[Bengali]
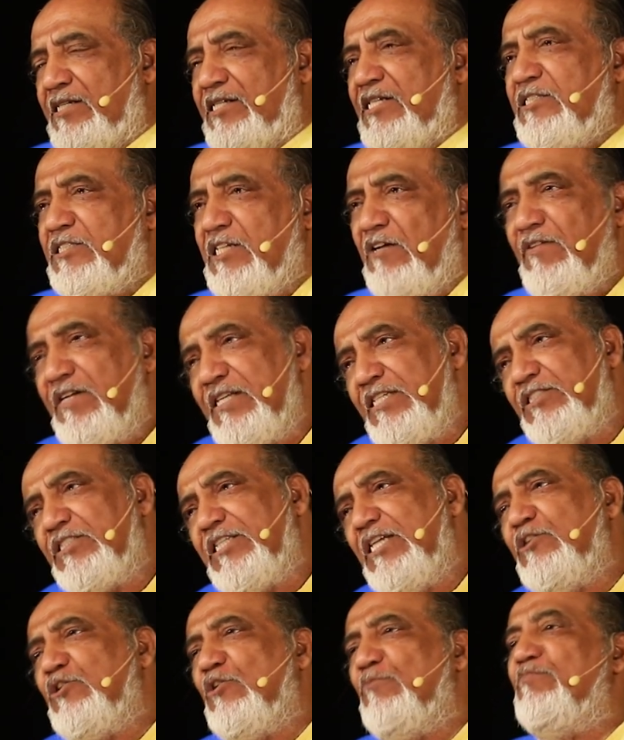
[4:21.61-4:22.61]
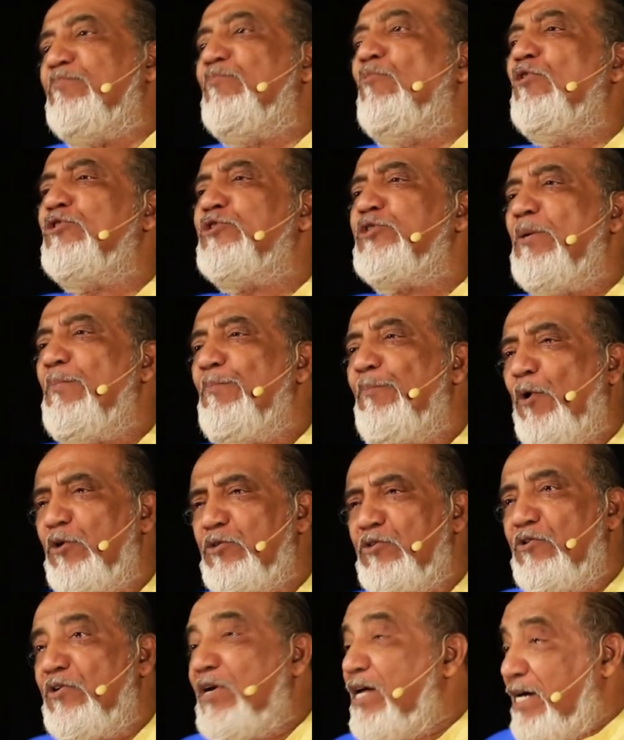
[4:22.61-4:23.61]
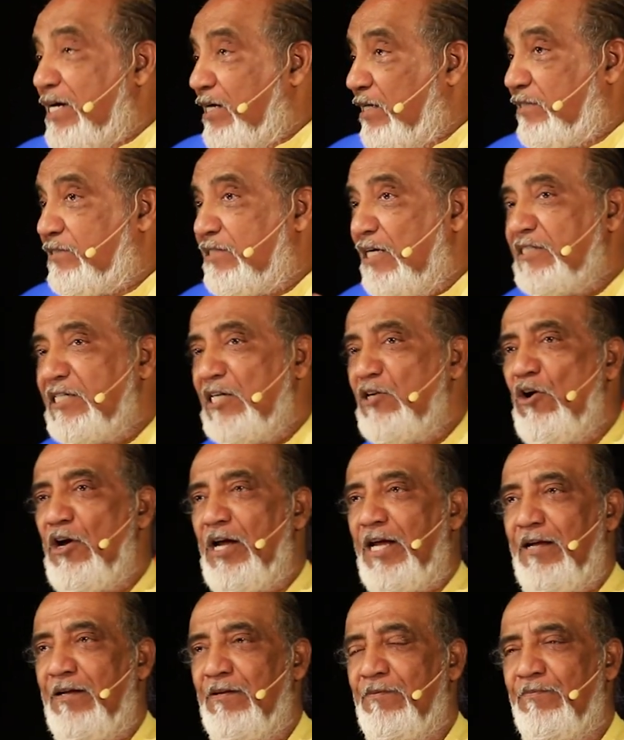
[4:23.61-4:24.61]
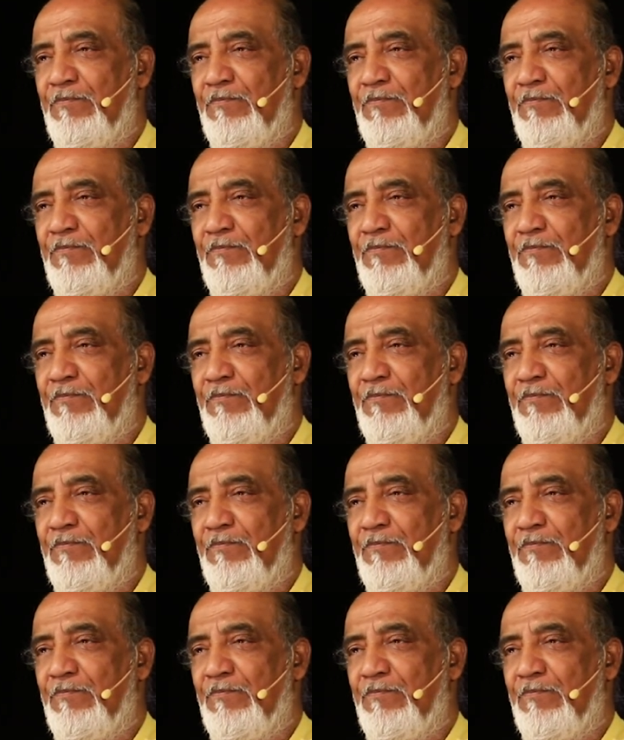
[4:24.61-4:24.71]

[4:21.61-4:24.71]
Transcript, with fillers: ডিসকভারি ইজ মোস্ট ইম্পর্ট্যান্ট রেজাল্টটা নয়